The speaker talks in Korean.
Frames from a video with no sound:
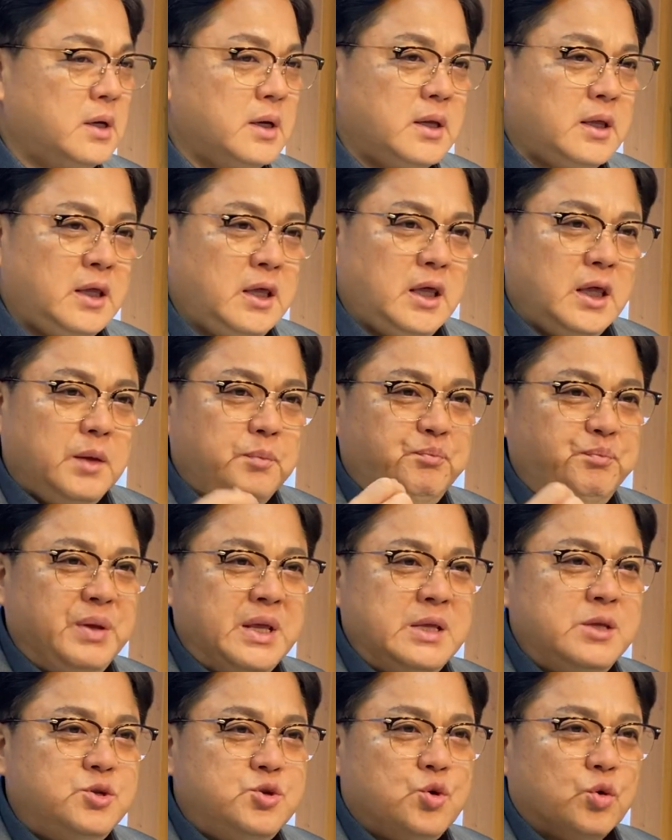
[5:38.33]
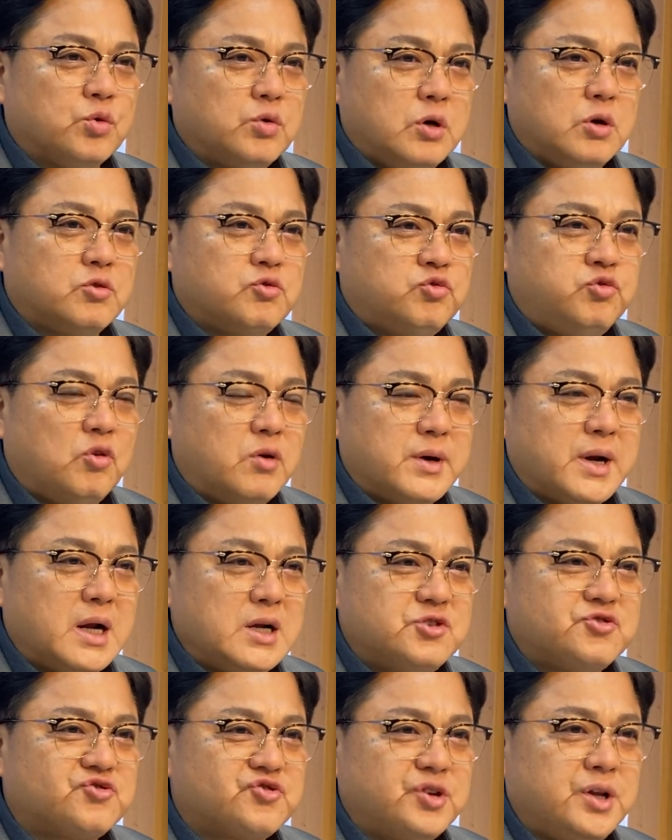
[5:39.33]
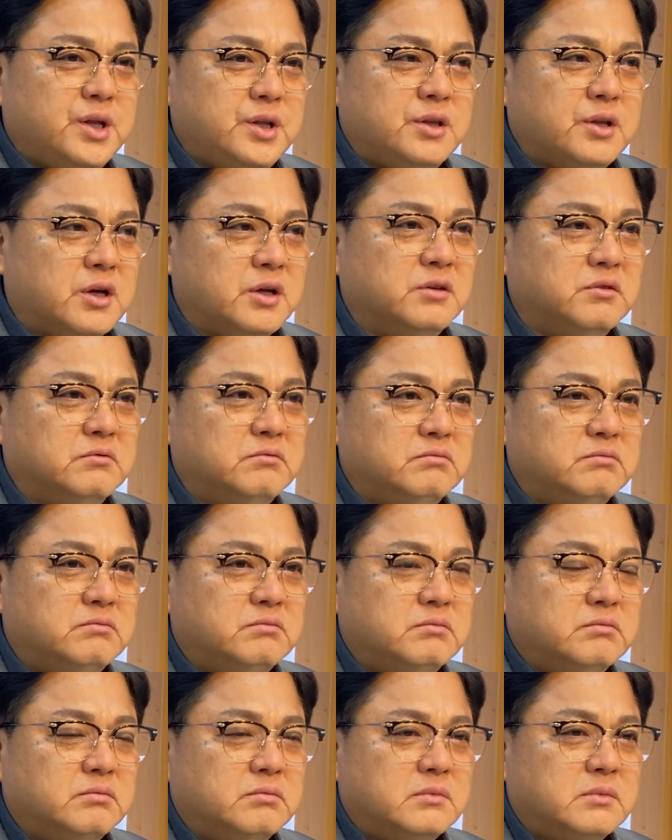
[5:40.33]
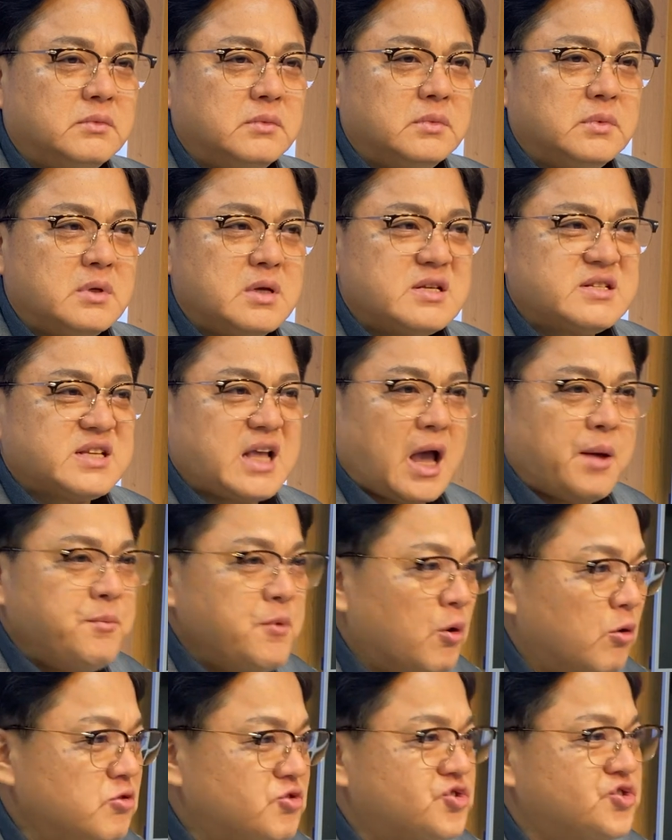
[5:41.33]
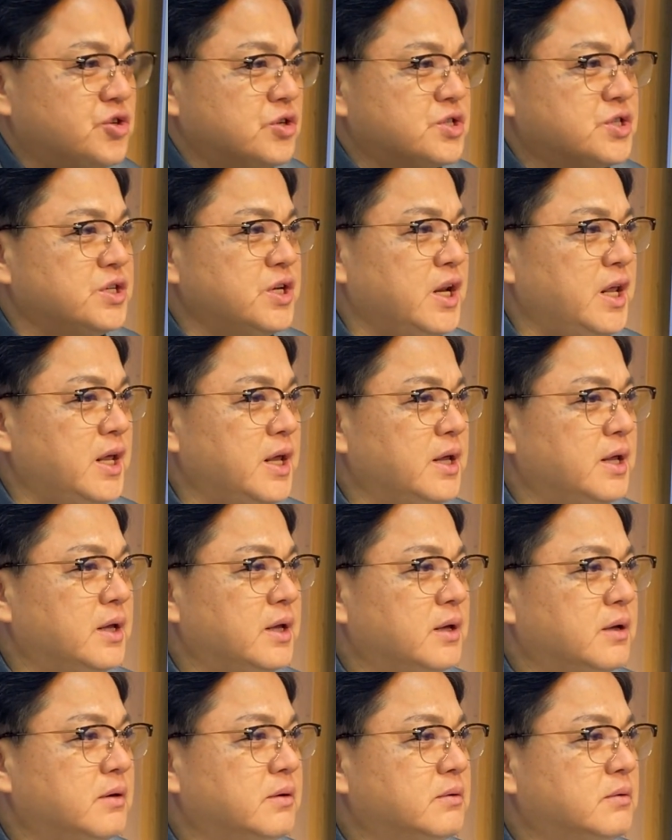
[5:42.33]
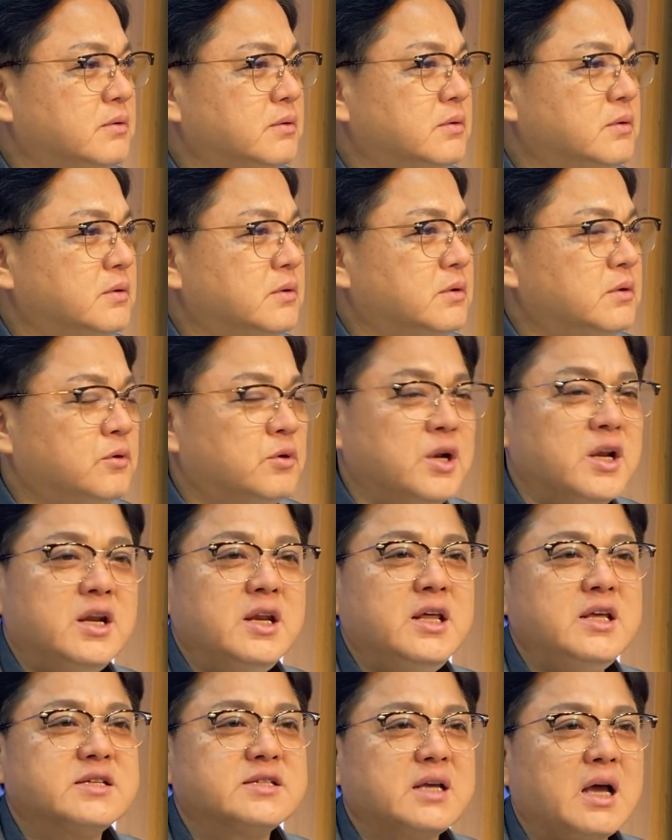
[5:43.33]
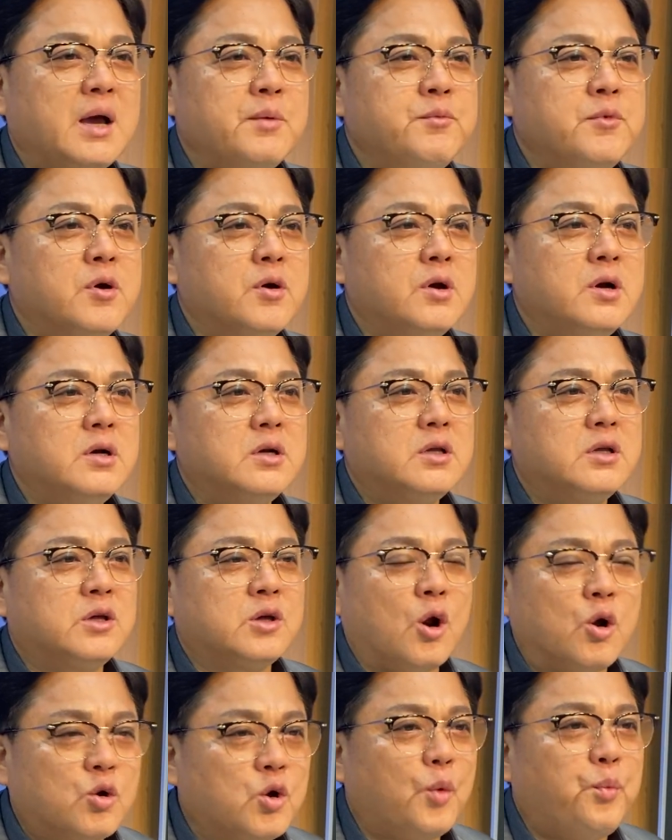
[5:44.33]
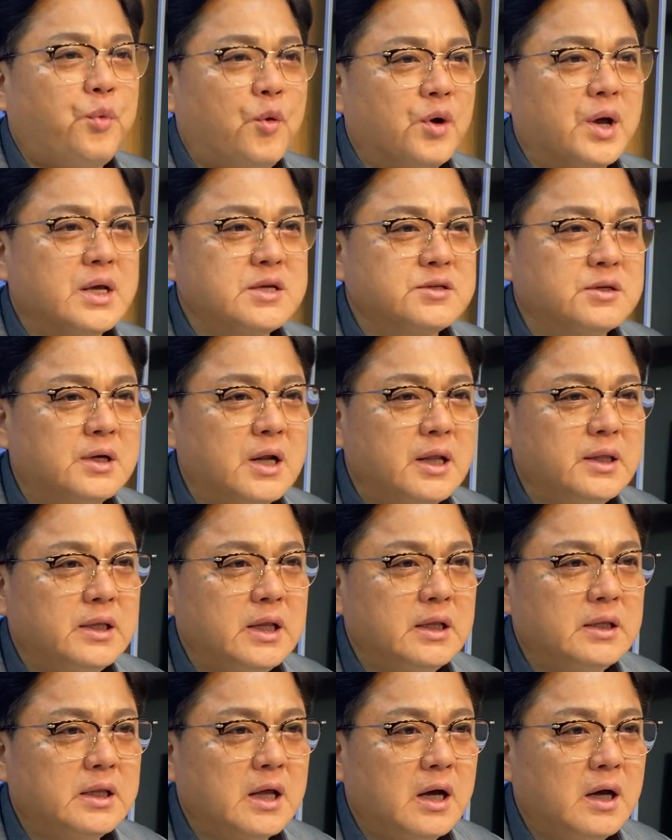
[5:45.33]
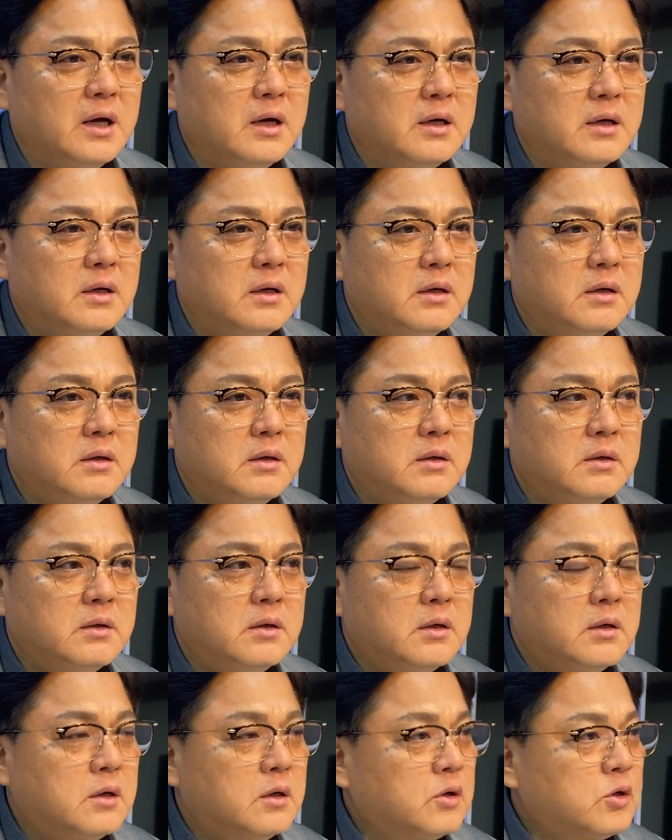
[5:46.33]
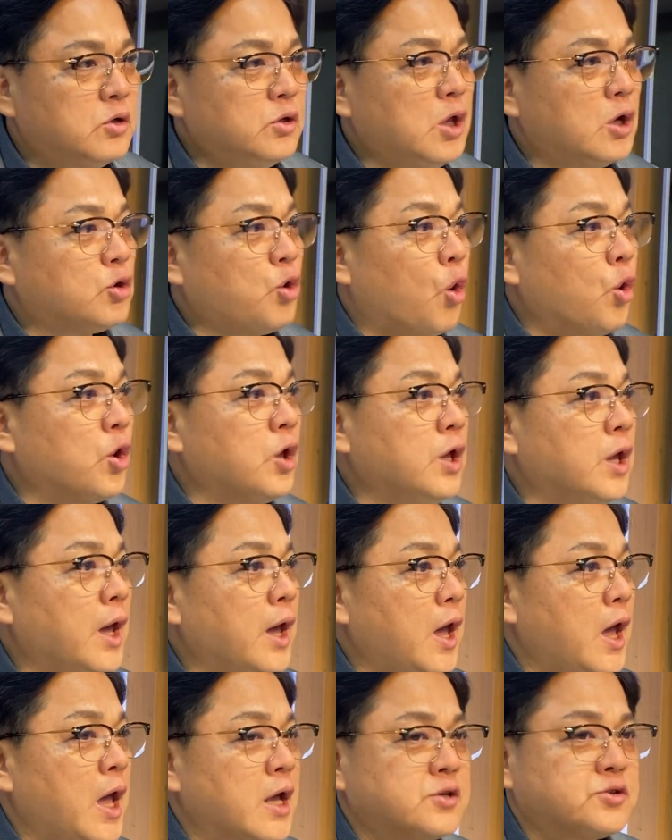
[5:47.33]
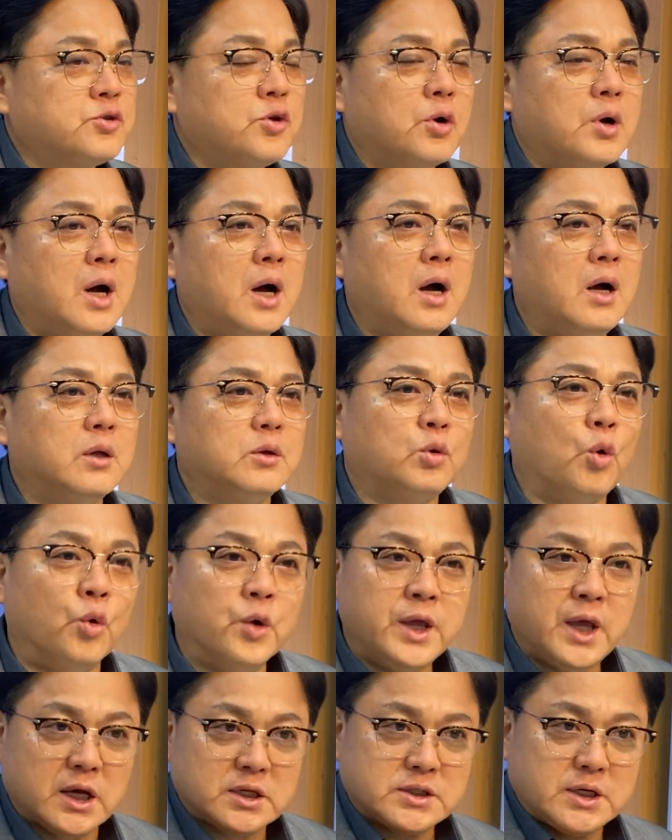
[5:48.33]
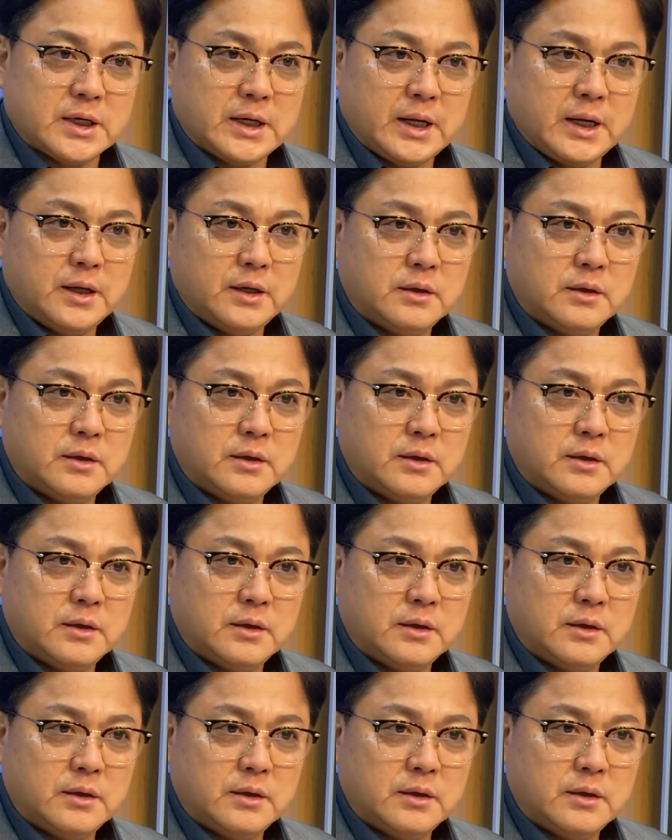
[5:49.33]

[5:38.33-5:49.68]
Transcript: 이 민족을 구원할 수 있는 사명을 주셨으니 우리는 이 사명을 결코 포기해서는 안 된다. 근데 거기에 에스더가 동의하잖아요.